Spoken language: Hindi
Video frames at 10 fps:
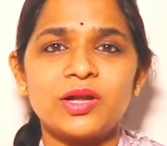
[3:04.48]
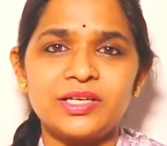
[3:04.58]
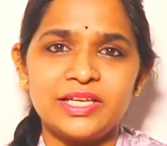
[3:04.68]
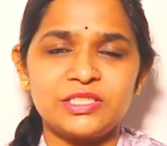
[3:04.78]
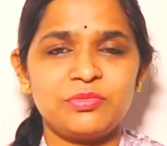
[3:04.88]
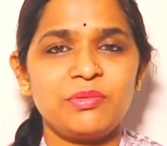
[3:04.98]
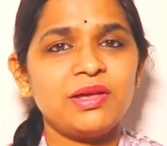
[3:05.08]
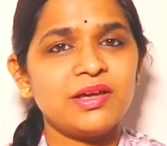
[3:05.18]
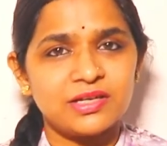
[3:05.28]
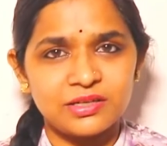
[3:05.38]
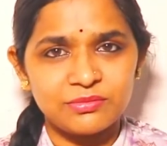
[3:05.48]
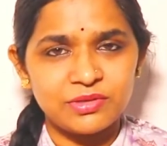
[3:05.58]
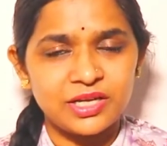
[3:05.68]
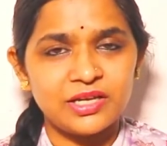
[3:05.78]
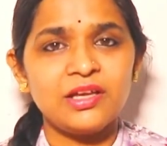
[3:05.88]
थोड़ा टेस्ट में भी कम
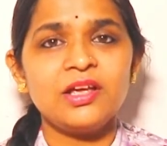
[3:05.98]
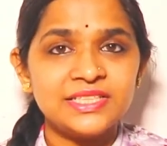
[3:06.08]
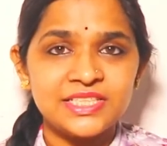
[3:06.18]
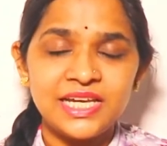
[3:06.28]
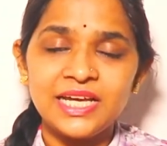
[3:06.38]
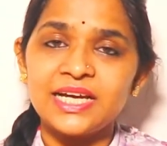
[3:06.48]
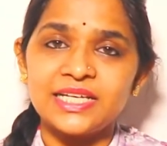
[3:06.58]
है पतंजलि